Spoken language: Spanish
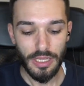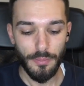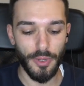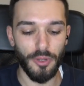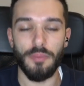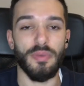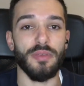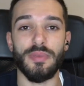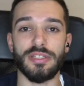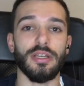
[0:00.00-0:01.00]
Pero empecé a
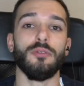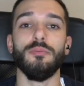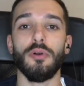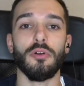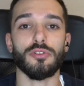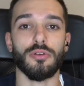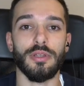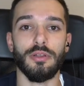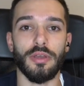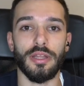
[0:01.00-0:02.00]
investigar un poco
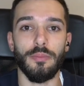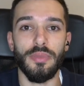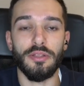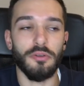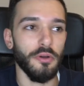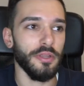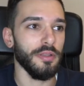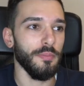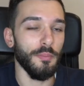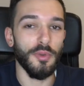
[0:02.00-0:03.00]
sobre lo que era
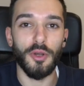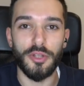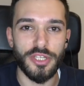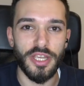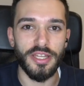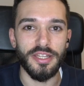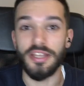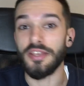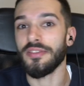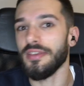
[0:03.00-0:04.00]
Bitcoin, blockchain,
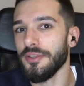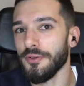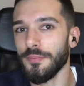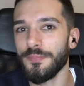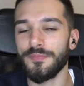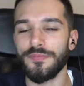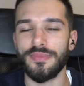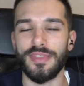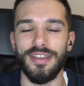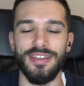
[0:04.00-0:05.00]
Ethereum
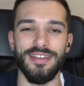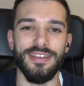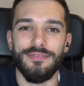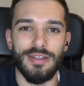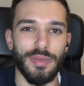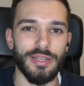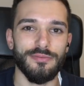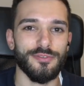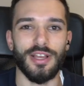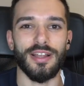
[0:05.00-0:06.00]
y flipé.
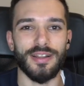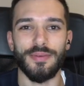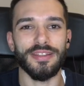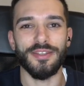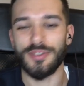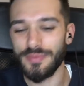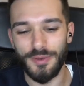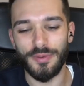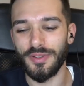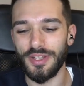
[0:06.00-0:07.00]
O sea, realmente yo siempre
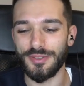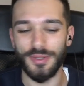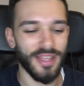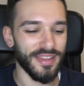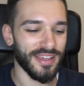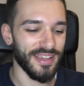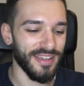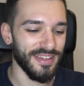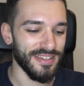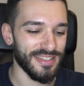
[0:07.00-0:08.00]
cuento la historia de
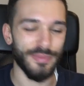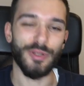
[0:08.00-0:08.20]
que se me